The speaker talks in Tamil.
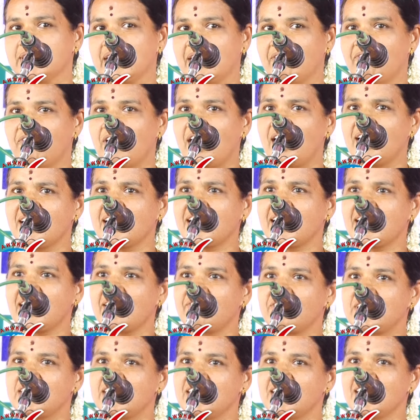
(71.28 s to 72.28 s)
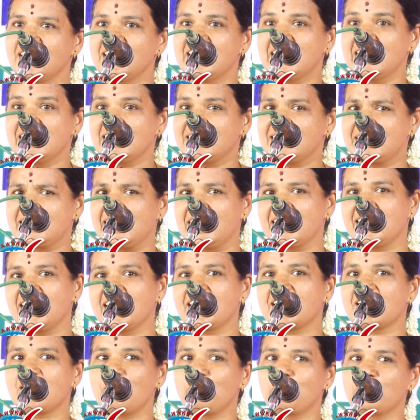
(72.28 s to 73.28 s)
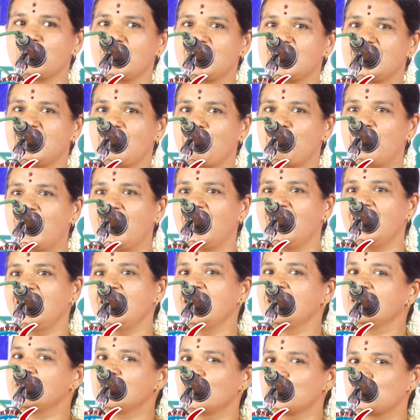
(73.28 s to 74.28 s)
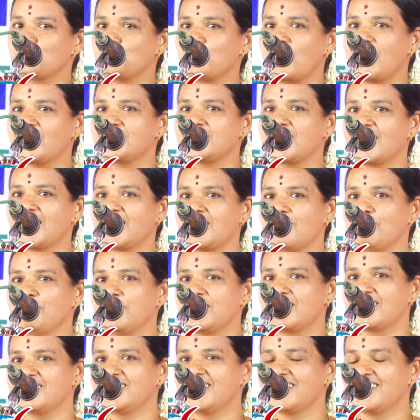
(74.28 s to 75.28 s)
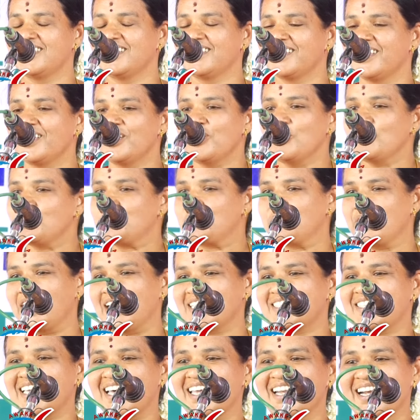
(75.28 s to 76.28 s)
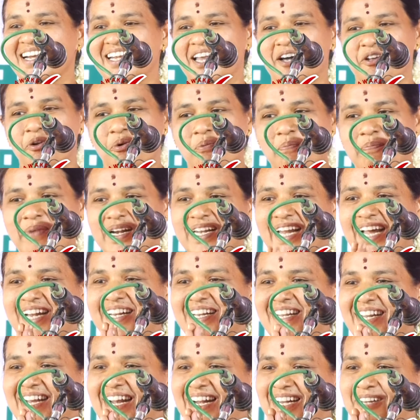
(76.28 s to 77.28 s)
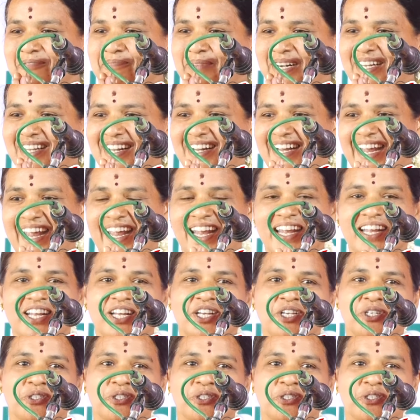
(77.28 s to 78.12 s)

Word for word: என் வாழ்க்கைய வந்து செதுக்கிற ஒரு இதமா இந்த சுரேஷ கடமை இருந்தது சுரேஷ் சாருக்கு நான் ரொம்ப நன்றி கடன் பட்டிருக்கேன்